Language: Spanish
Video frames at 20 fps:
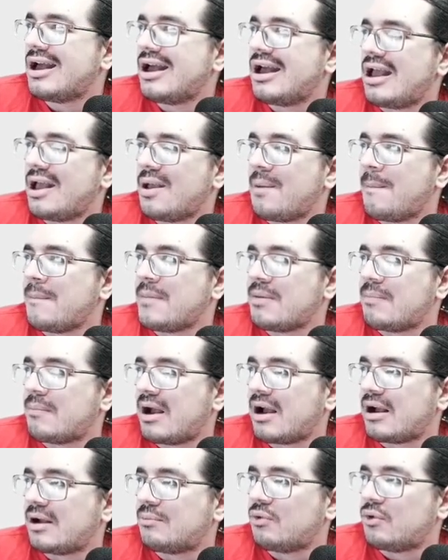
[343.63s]
en mi
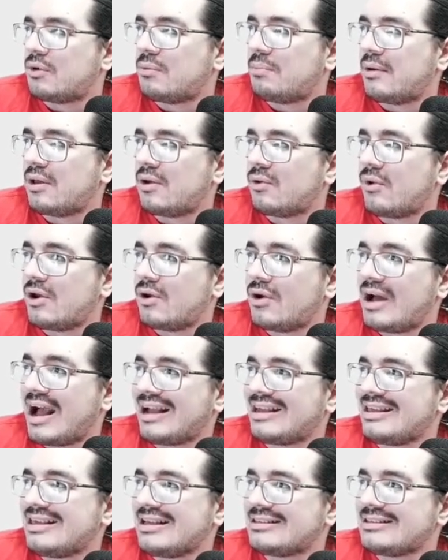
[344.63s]
MacBook. Pero bueno,
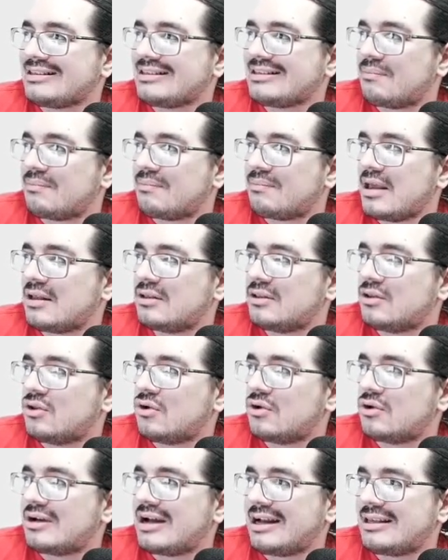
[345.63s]
aquí están
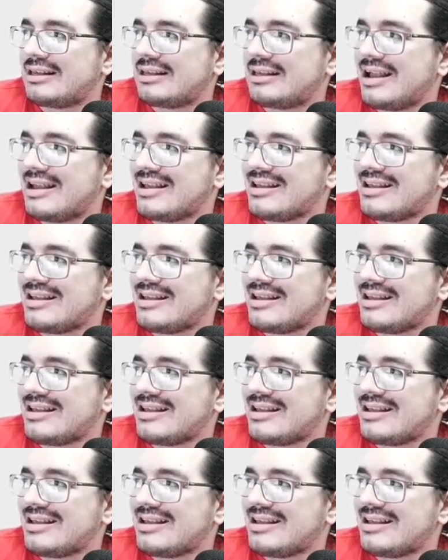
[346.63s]
viendo, aquí hay